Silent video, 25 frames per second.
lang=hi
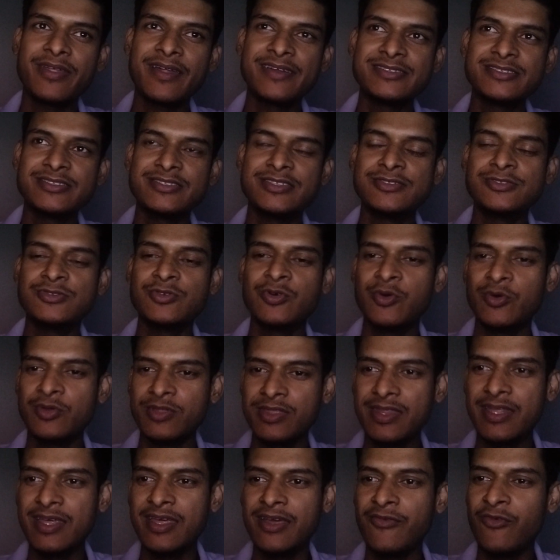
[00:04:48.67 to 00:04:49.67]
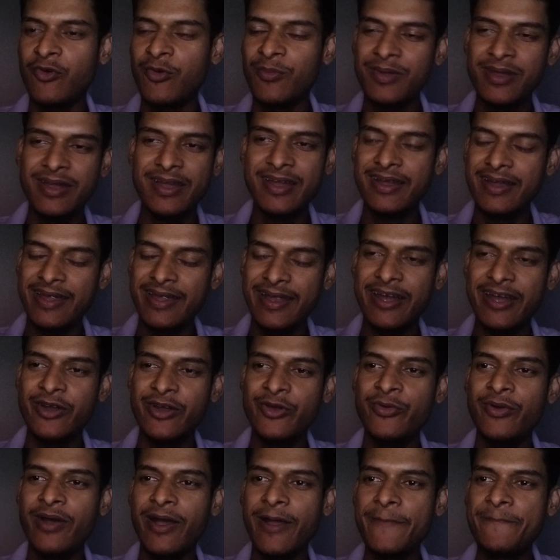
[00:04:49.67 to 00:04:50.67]
बहुत सारी चीज़ें जो होती है वो भी नहीं
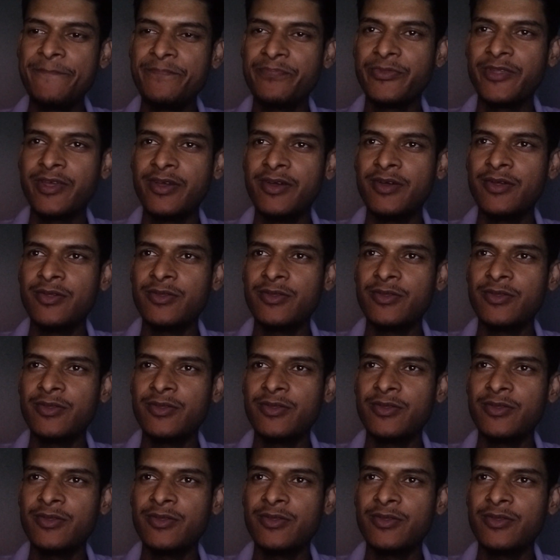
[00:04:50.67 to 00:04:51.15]
ऐड हुआ है